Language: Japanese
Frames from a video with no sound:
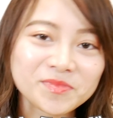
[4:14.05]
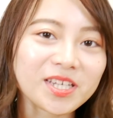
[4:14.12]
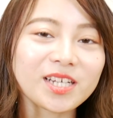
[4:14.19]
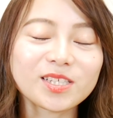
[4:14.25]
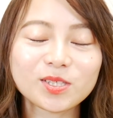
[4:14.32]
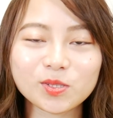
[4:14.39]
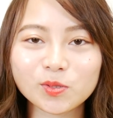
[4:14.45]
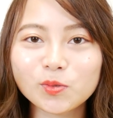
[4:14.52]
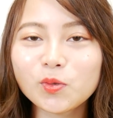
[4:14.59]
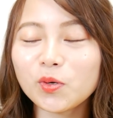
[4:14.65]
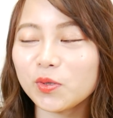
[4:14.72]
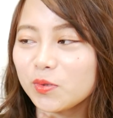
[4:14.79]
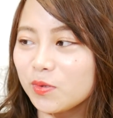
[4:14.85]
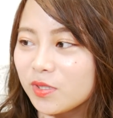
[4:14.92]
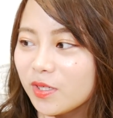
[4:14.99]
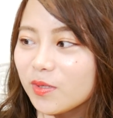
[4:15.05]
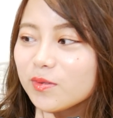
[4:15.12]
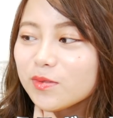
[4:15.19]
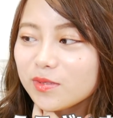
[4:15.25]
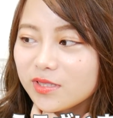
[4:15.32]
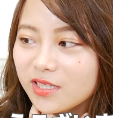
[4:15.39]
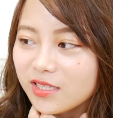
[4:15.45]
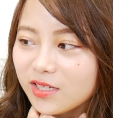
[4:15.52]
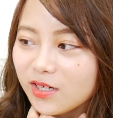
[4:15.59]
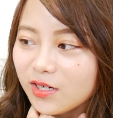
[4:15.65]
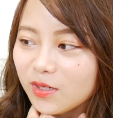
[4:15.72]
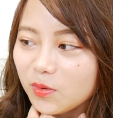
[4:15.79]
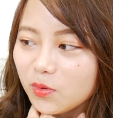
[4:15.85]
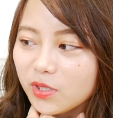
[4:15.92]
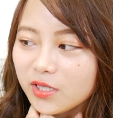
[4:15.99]
なんかすっごい運が良くってだか
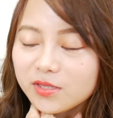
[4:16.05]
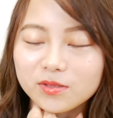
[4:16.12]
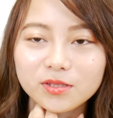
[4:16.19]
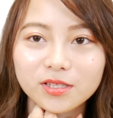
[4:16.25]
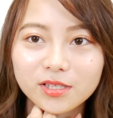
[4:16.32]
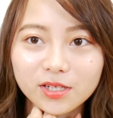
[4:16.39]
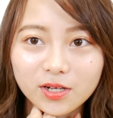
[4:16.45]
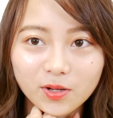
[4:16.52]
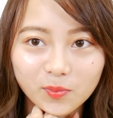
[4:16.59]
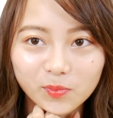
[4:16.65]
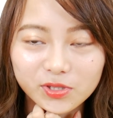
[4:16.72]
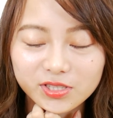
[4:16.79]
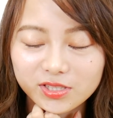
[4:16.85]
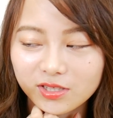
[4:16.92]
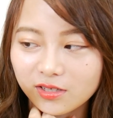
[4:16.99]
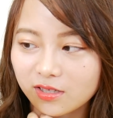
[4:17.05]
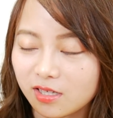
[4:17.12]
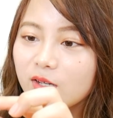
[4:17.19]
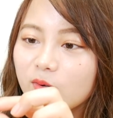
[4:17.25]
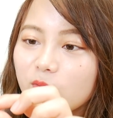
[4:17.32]
ら500円で買いました